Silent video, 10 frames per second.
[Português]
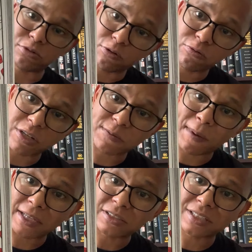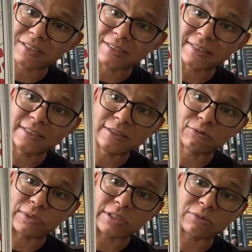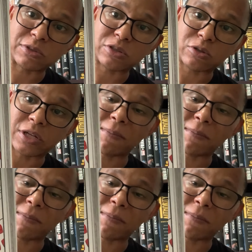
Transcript: em algumas páginas sim, uma, uma história